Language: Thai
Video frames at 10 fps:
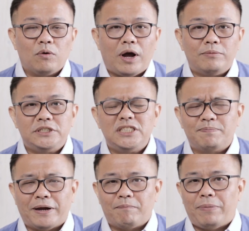ความเชื่
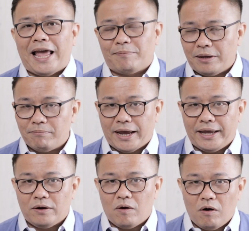อแปลกๆให
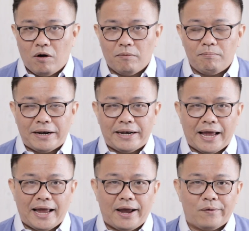ม่ๆของบรร
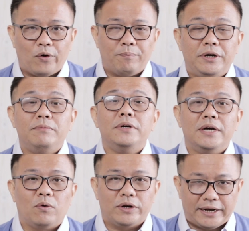ดาคพื้นเมื
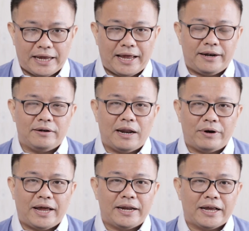องคนคณาอันเหล่า
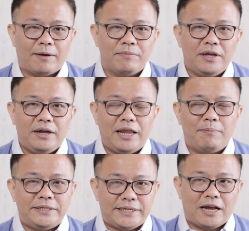นั้นนะครับแล้
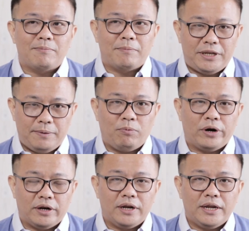วมันจะเข้ามามีอิทธิพ
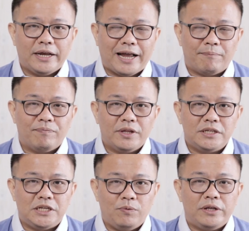ลกับ
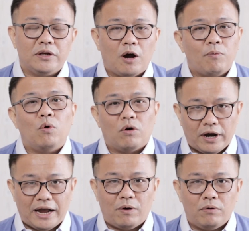ชีวิตครอบครัวข
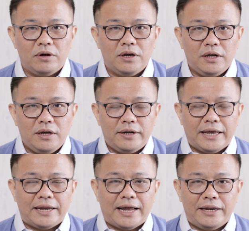องเขา
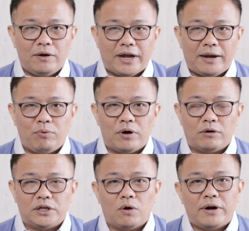ในขณะเดียวกันพวก
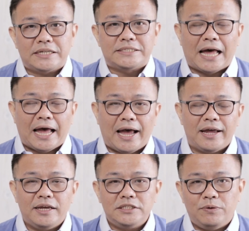เขาก็ต้องรักษา
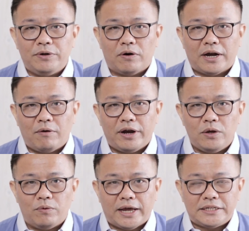ชีวิตของเขาให้
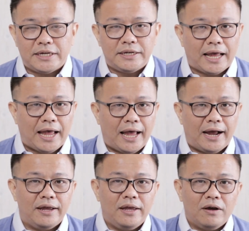อยู่ในเส้นทาง
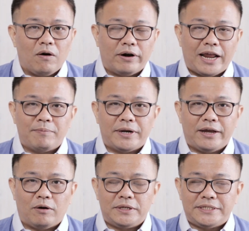ของน้ำพระ
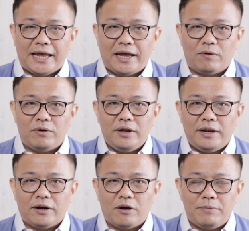ทัยของพระเจ้า
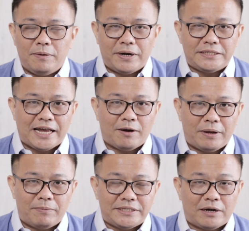แล้วก็มีพระเจ้า
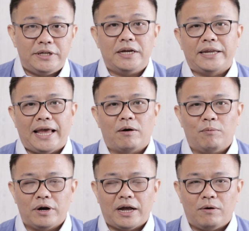เป็นพระเจ้าเที่ยงแท้ขอ
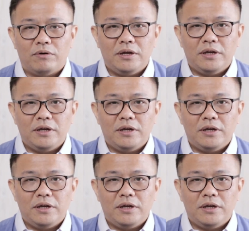งพวกเขา